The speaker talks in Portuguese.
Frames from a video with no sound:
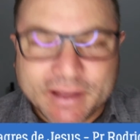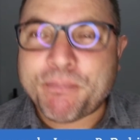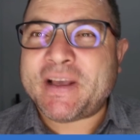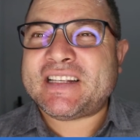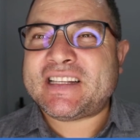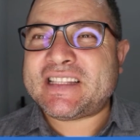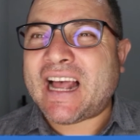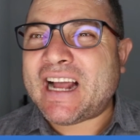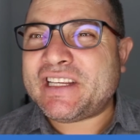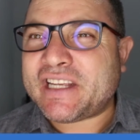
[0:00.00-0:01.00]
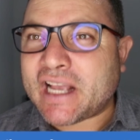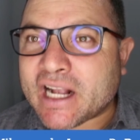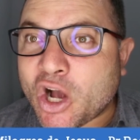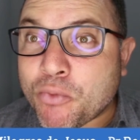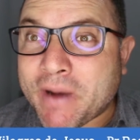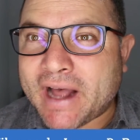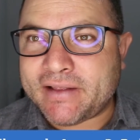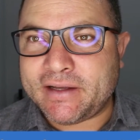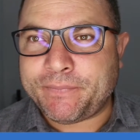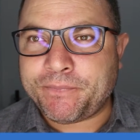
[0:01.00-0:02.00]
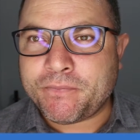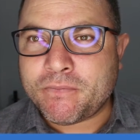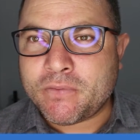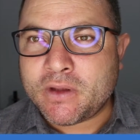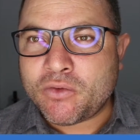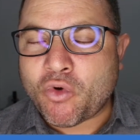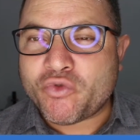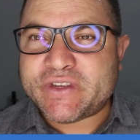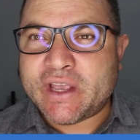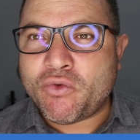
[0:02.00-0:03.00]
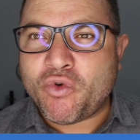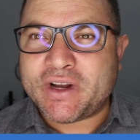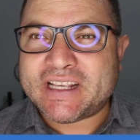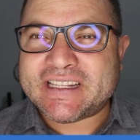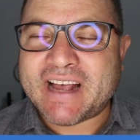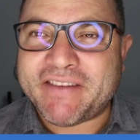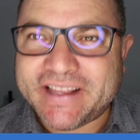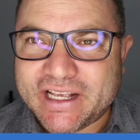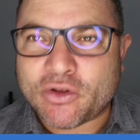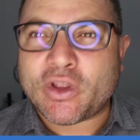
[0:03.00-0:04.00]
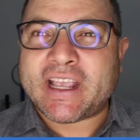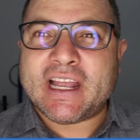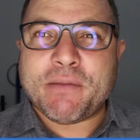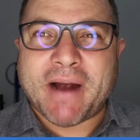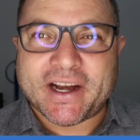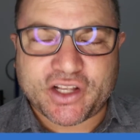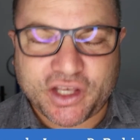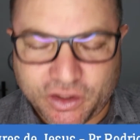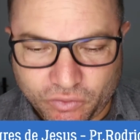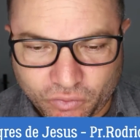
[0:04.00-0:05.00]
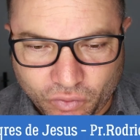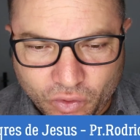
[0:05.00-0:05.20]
tempestade que é acalmada com o Senhor que estava dentro daquele barquinho.